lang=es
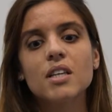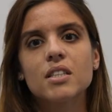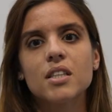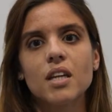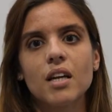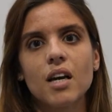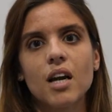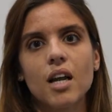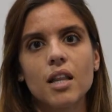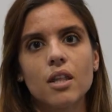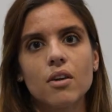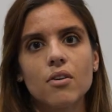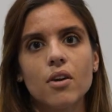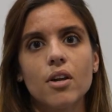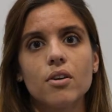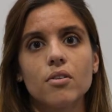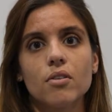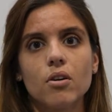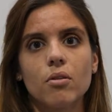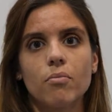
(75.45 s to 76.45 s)
se
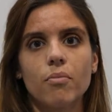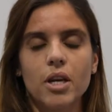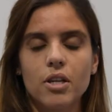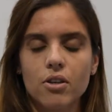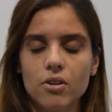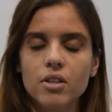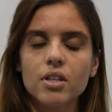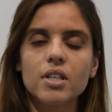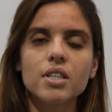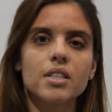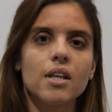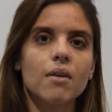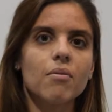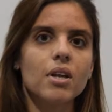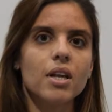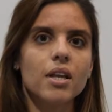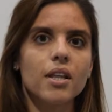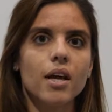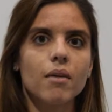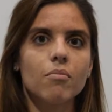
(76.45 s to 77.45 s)
relacionaron con mayor
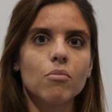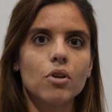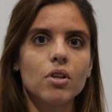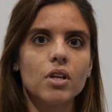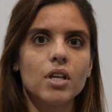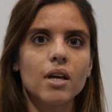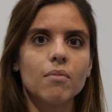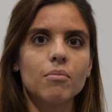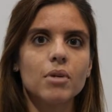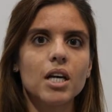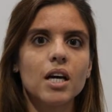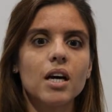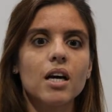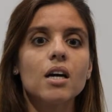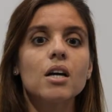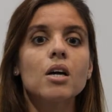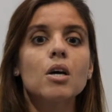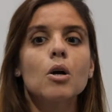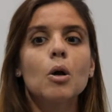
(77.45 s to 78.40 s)
inestabilidad hemodinámica,